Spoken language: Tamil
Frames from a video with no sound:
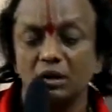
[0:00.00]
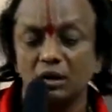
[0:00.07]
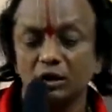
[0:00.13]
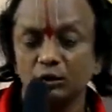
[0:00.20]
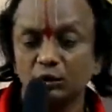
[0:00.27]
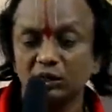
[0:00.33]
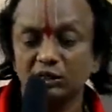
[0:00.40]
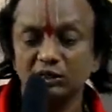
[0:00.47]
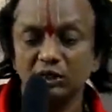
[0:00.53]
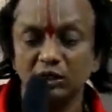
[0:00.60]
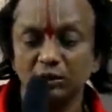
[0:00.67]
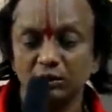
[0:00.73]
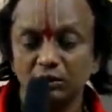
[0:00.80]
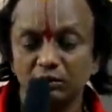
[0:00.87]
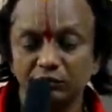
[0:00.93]
அதுபோல் இந்த
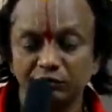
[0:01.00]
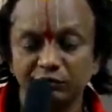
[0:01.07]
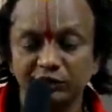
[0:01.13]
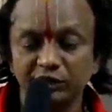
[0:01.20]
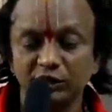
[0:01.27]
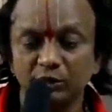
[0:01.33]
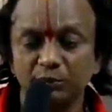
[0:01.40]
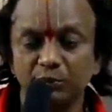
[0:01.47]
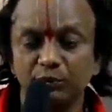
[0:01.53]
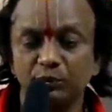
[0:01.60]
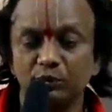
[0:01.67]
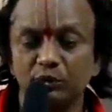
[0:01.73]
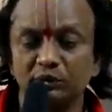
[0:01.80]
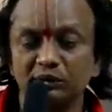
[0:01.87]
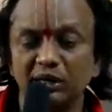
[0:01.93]
வீரம்
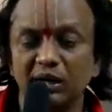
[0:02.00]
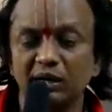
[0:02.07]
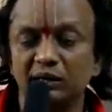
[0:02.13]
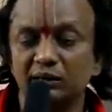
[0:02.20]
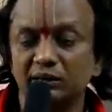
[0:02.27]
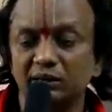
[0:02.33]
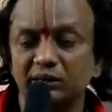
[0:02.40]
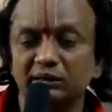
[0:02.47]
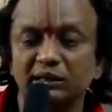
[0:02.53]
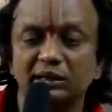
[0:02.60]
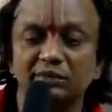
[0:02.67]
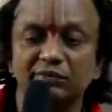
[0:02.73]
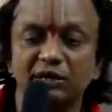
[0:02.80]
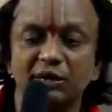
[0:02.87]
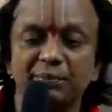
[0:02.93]
பூரம் தாளகம்
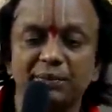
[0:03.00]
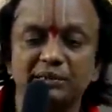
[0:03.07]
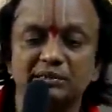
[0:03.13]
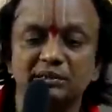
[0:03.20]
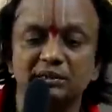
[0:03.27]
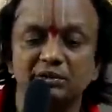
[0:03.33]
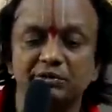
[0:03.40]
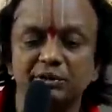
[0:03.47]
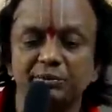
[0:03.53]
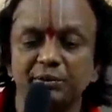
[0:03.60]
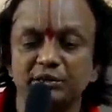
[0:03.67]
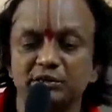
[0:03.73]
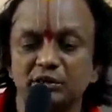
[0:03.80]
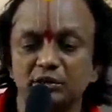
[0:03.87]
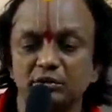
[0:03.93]
கந்தகம்
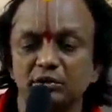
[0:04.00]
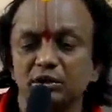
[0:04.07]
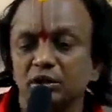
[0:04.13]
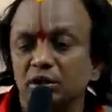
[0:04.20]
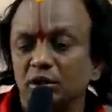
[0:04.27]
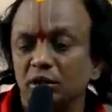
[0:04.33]
வெள்ளப்பாசனம்